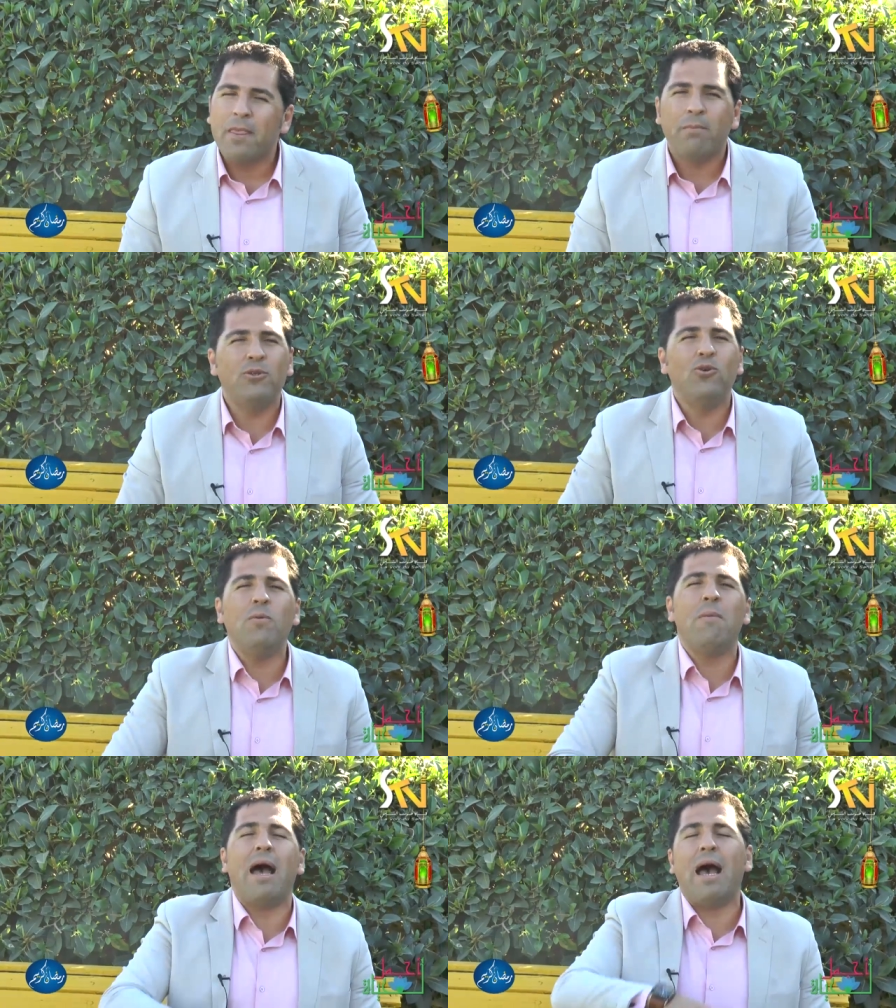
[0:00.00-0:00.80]

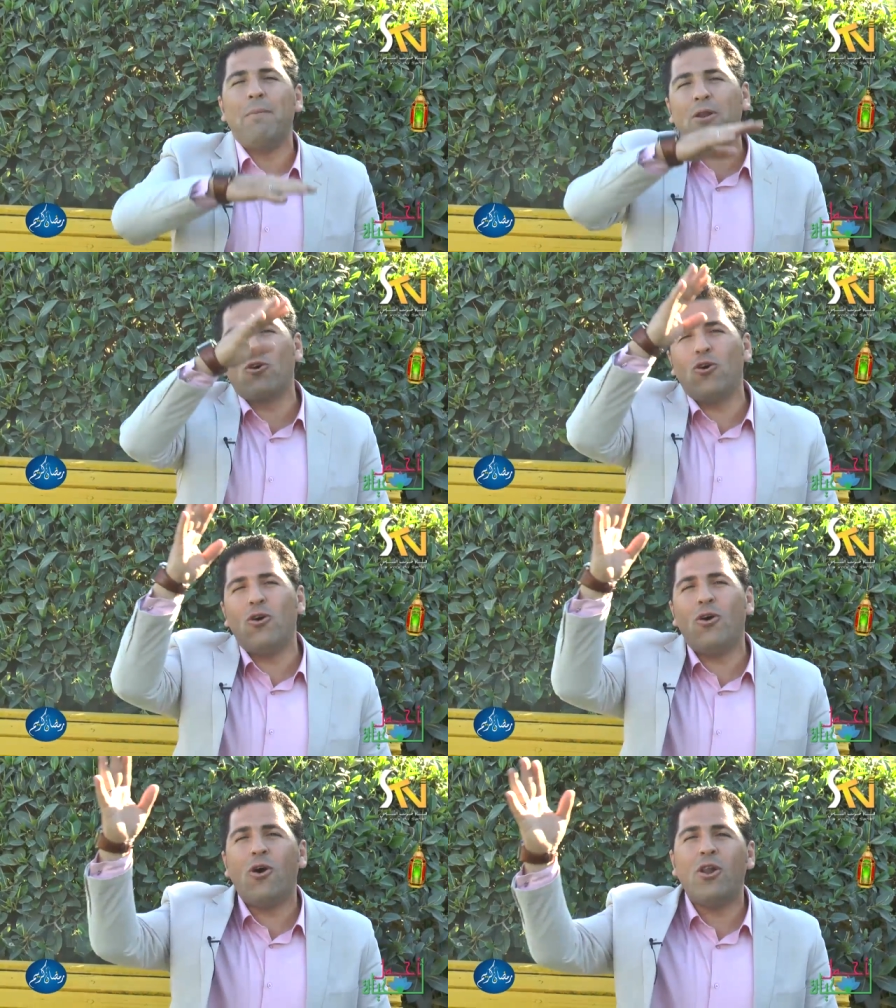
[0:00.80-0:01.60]
بدون ما أعمل
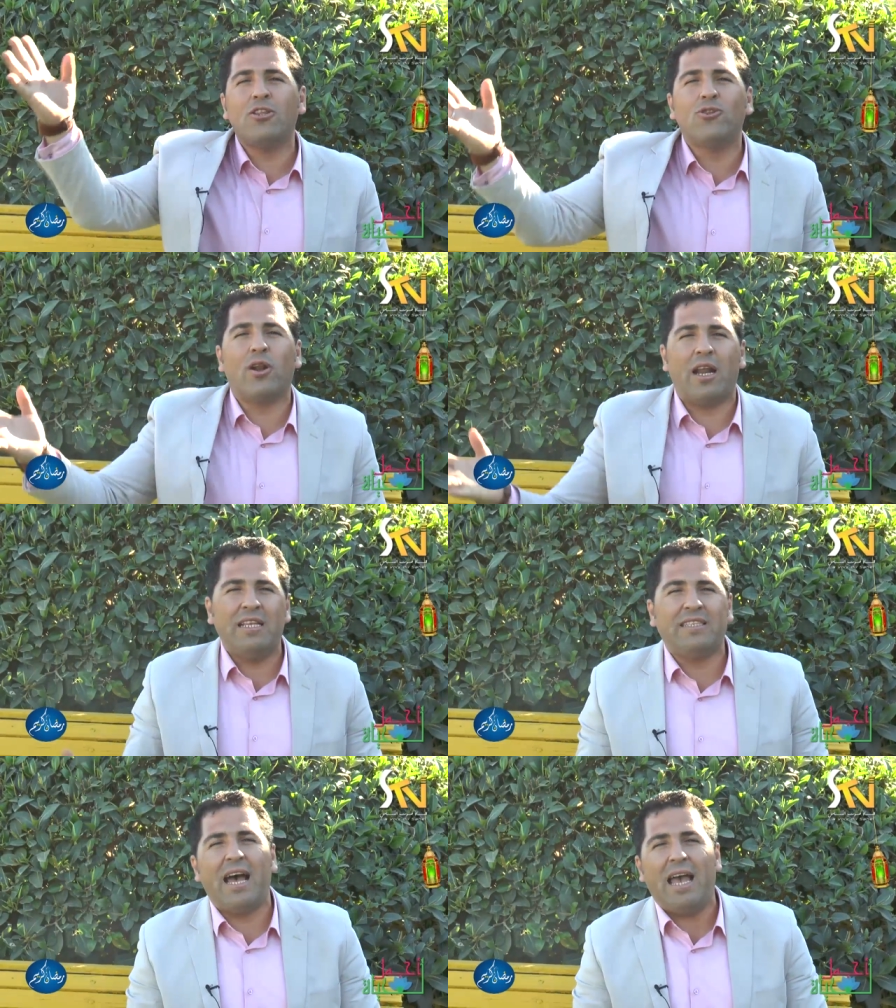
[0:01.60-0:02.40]
كل الدورة اللي
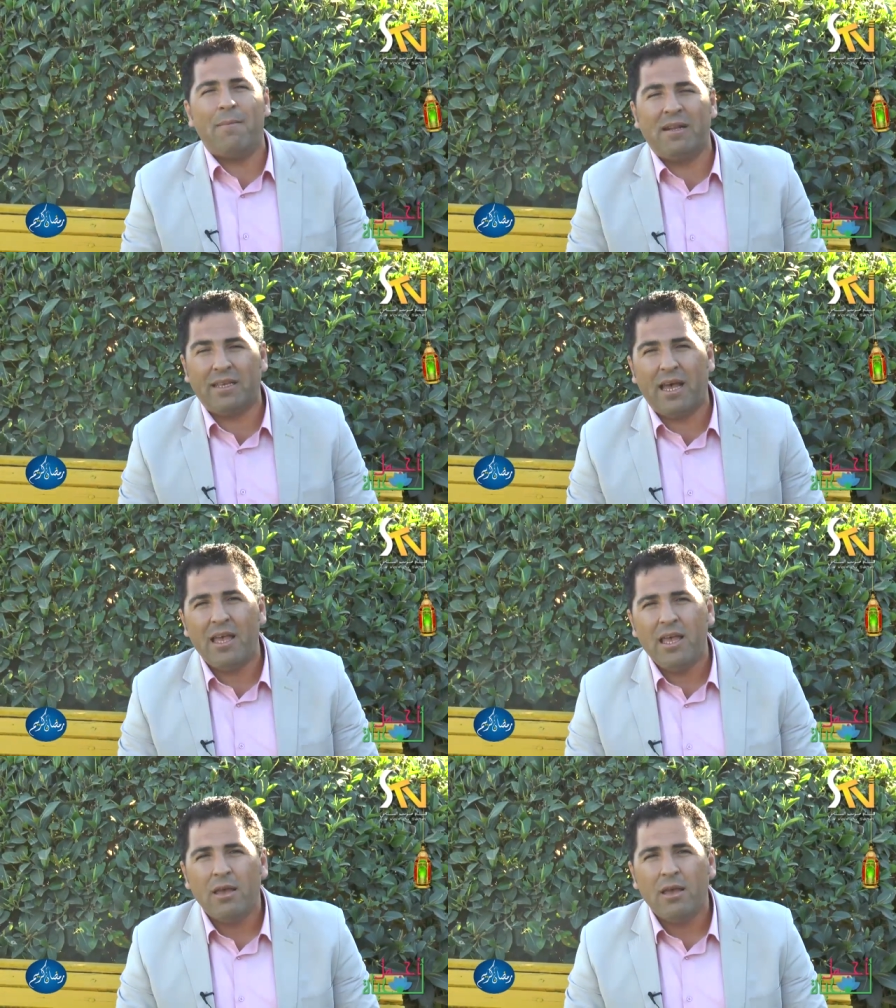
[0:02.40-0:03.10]
أنت هاي عملتها